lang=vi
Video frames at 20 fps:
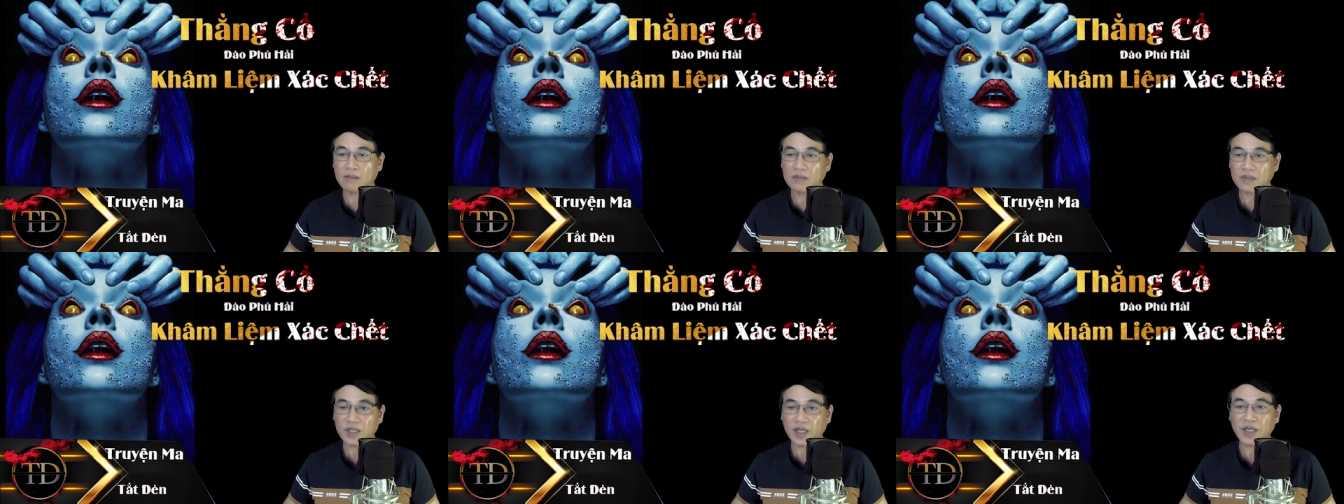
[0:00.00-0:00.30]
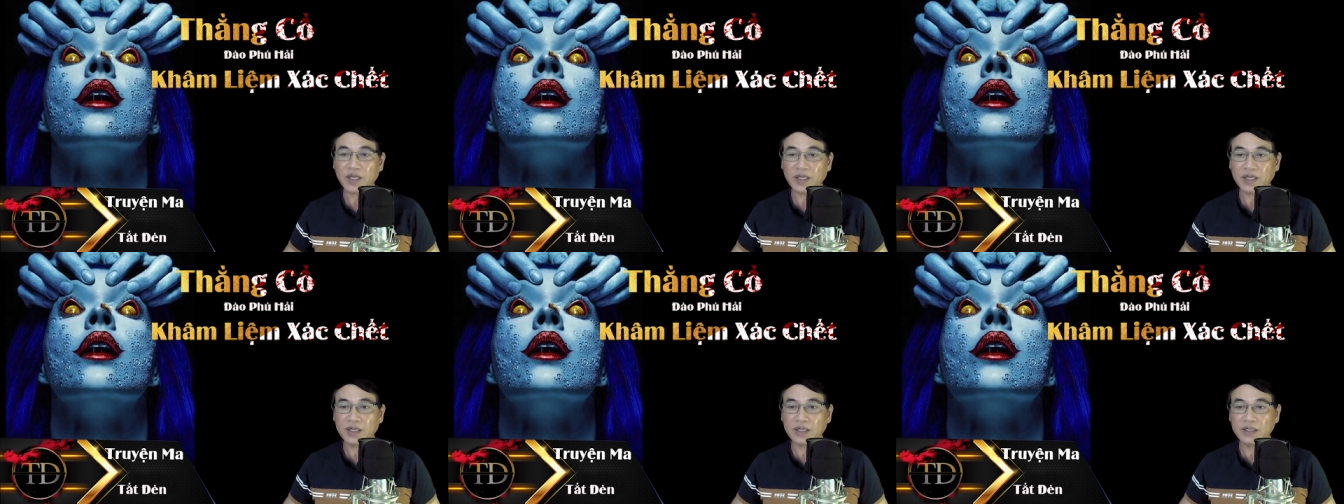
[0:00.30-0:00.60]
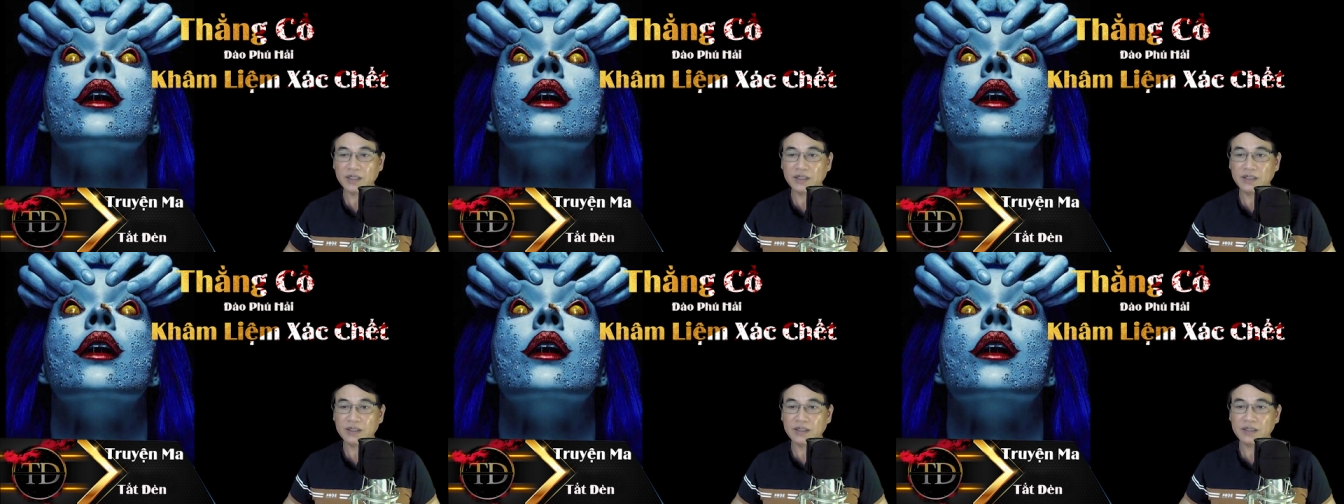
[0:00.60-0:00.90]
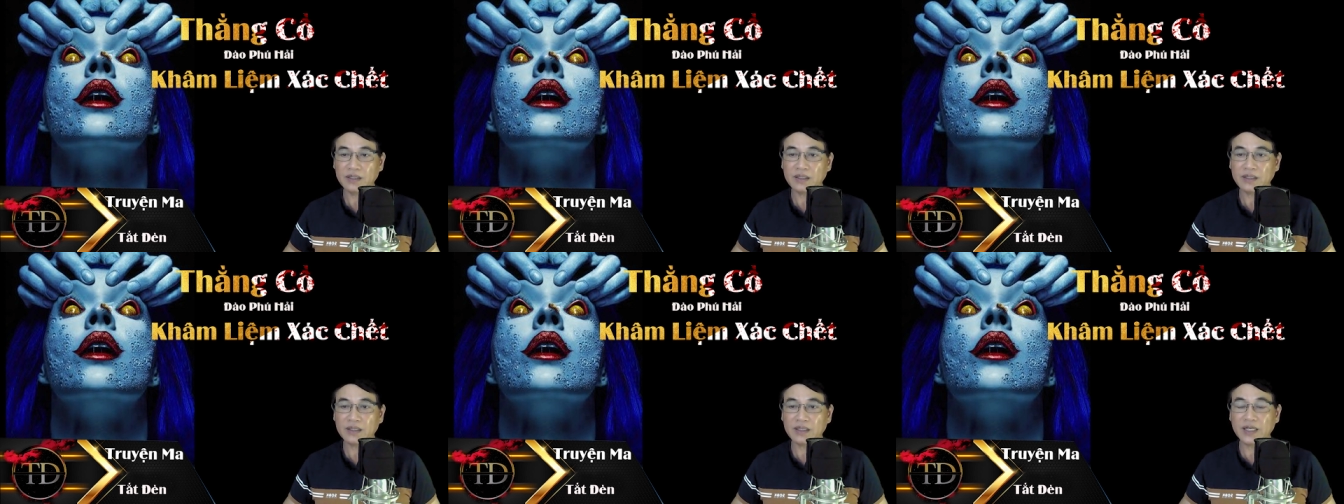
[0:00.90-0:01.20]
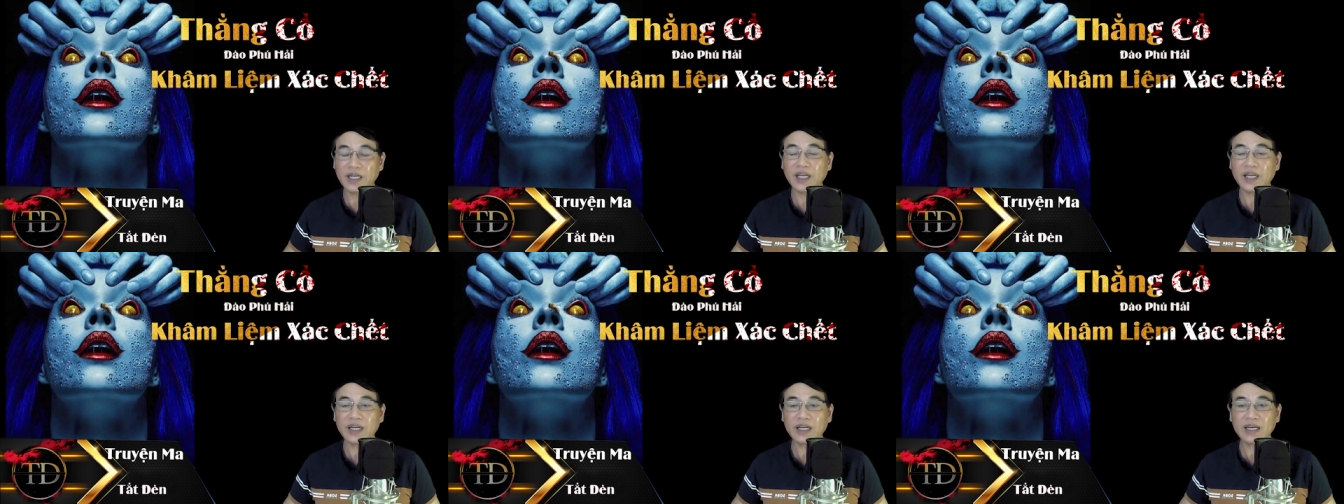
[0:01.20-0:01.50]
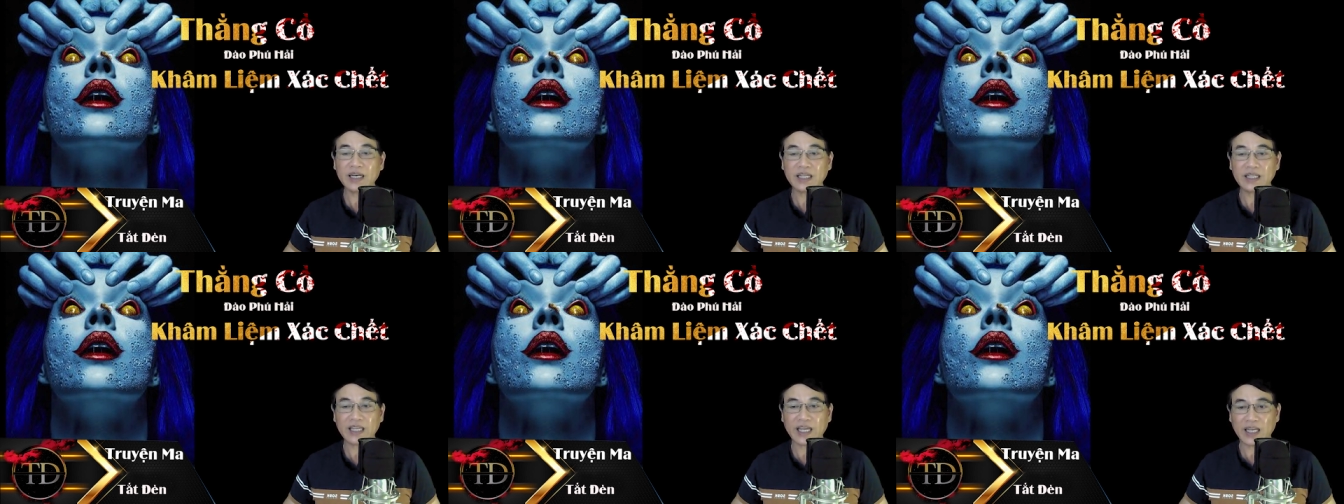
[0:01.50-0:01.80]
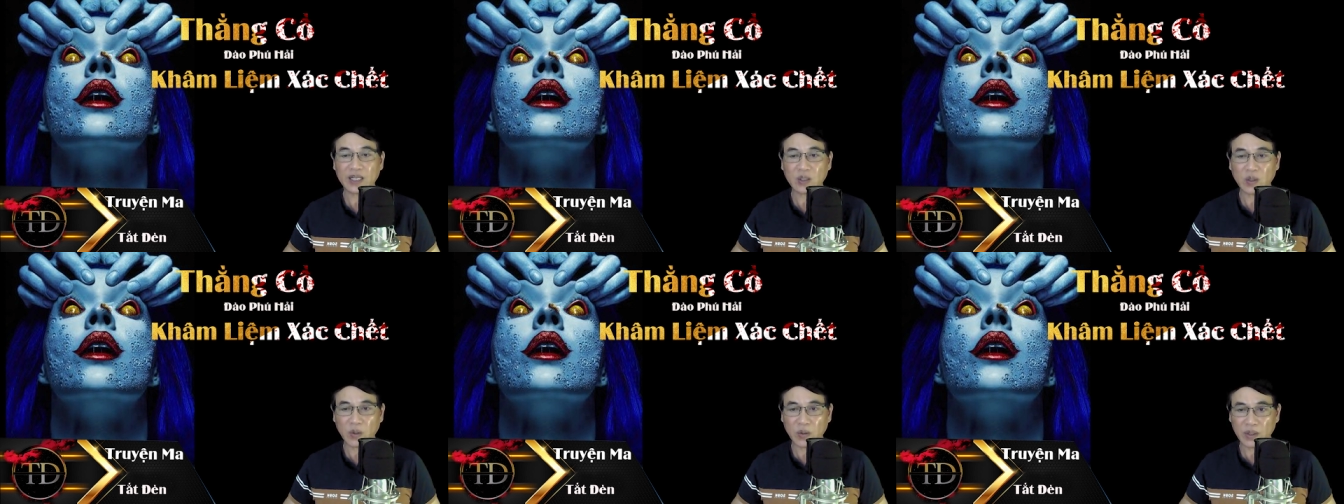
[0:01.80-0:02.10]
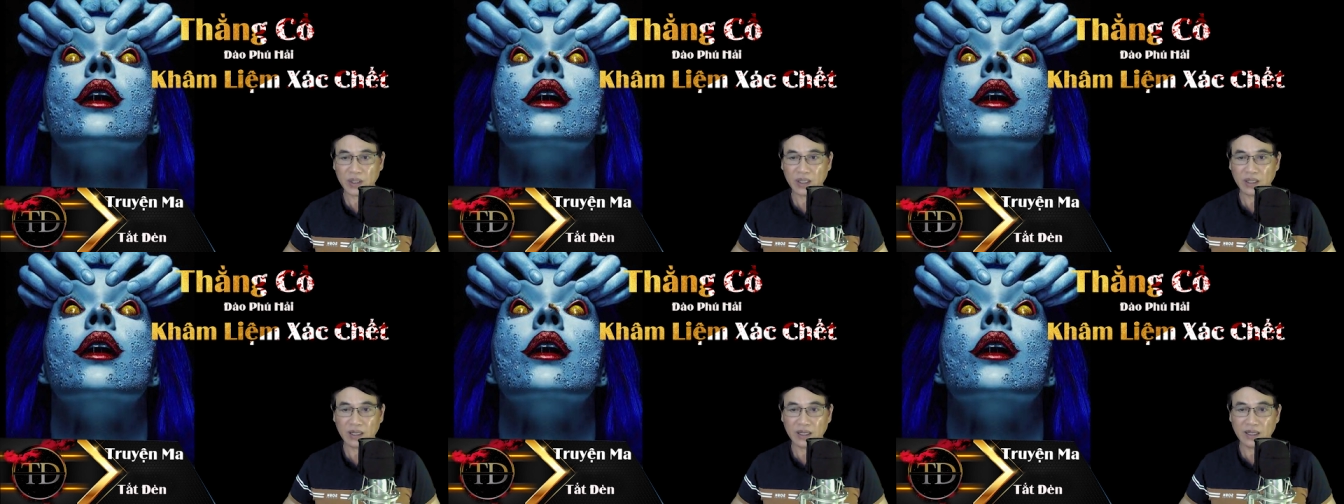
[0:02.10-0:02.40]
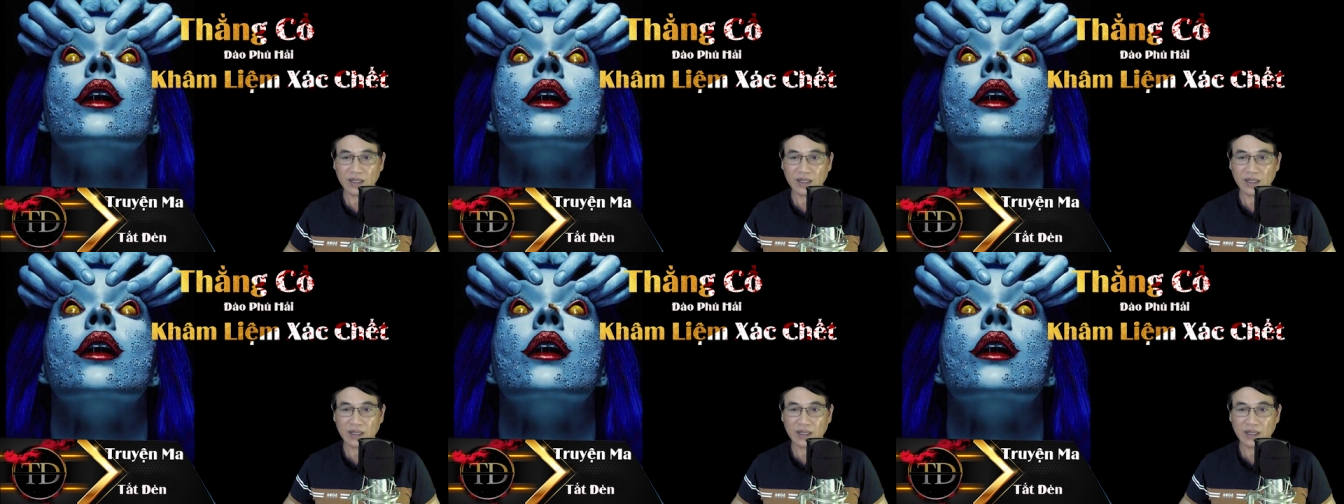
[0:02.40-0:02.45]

Thế nhưng nghĩ là vậy thôi,